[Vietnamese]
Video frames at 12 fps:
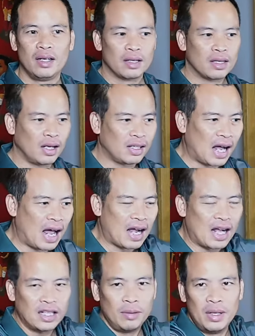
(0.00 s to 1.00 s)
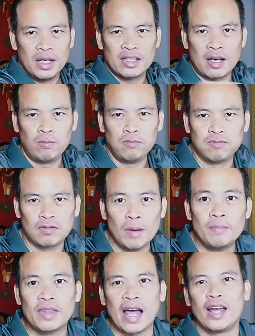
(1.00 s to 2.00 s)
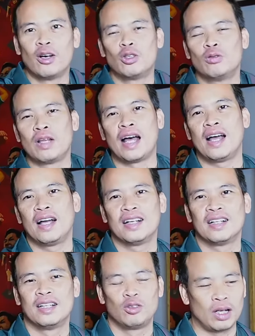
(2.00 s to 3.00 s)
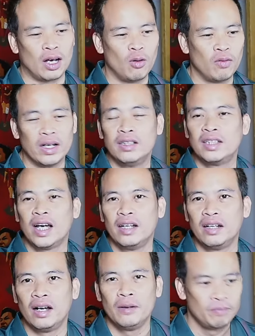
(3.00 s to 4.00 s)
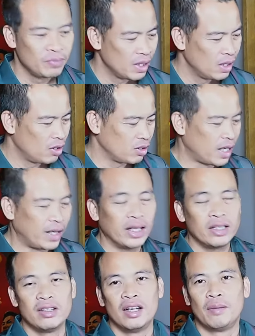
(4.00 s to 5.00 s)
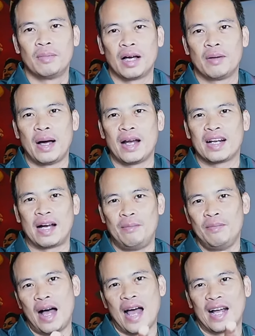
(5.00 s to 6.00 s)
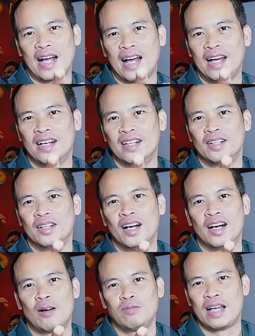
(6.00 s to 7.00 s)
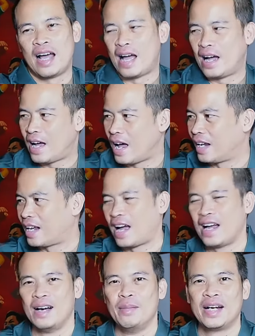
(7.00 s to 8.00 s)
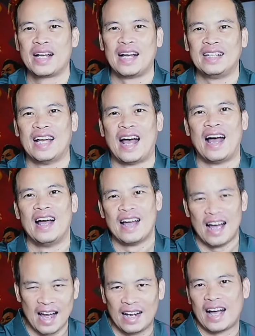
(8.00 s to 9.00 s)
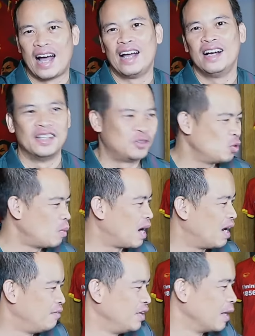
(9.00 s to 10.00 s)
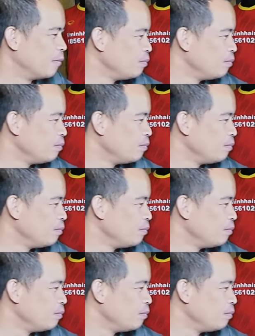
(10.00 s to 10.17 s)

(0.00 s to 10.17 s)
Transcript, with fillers: Tất cả các thiết bị trong tầm tay của chúng ta, và chúng ta không phải đứng dậy nữa. Nó tránh cái trường hợp là các bạn cắm 2 cái ở góc nhà, 2 cái ở bên cạnh nhà, 2 cái ở chỗ bàn làm việc.